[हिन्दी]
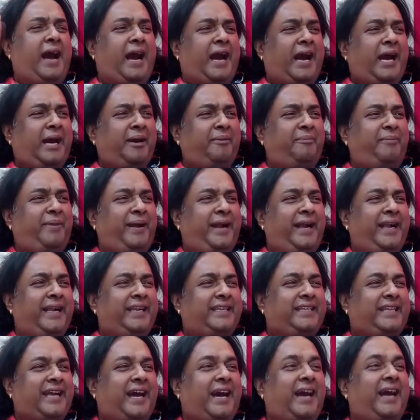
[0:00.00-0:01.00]
आ
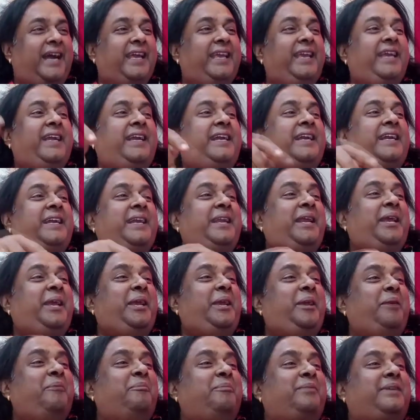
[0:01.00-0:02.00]
बैठा एक
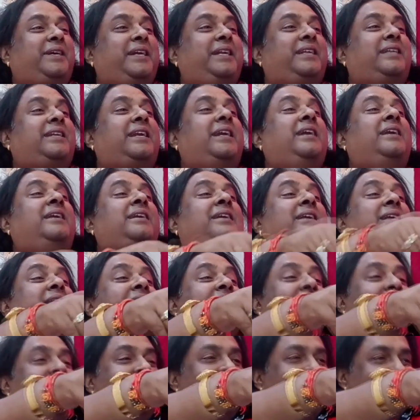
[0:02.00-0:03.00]
नीम की
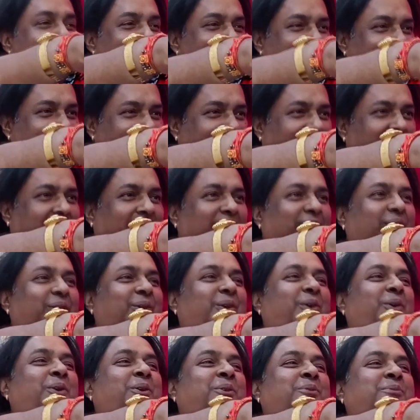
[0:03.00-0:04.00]
ठंडी
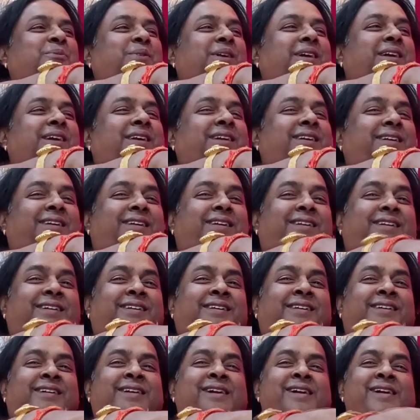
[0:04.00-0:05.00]
छाओ
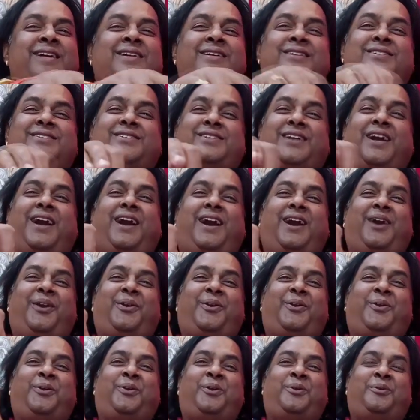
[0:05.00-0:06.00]
में
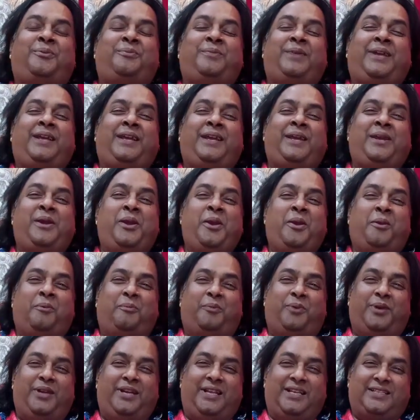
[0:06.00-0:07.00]
छाओ में
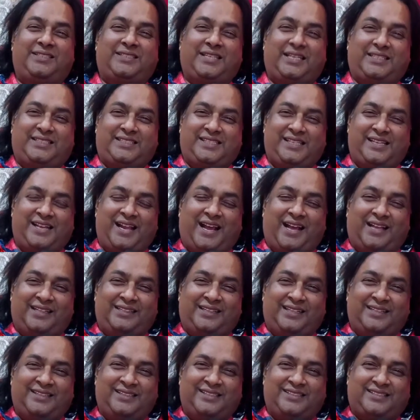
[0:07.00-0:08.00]
बोलिए
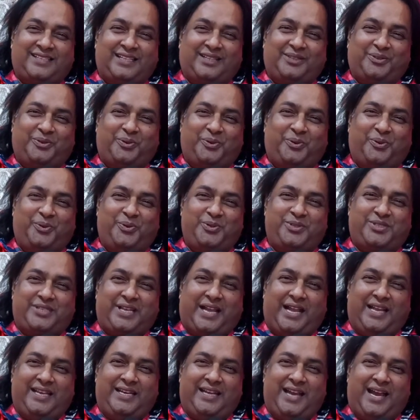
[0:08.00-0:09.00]
सच्चिदानंद सदगुरु
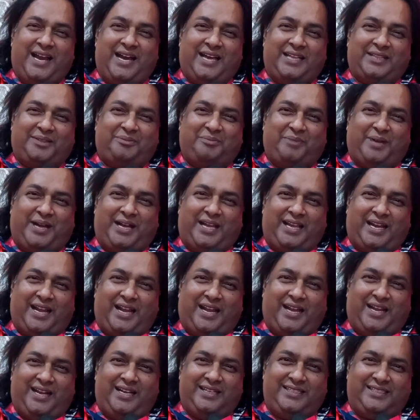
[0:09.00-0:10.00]
साईनाथ
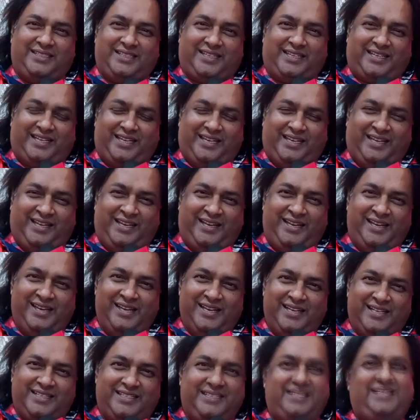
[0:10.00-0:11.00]
महाराज की
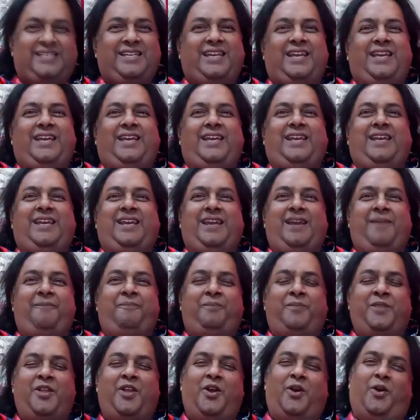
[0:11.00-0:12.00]
जय
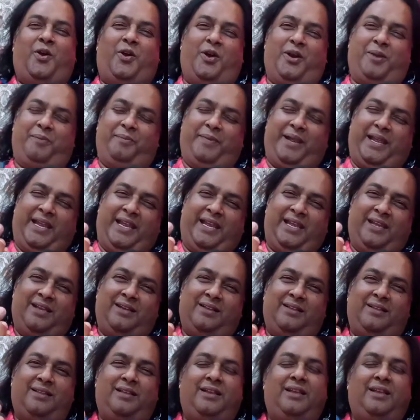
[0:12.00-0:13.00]
और मैं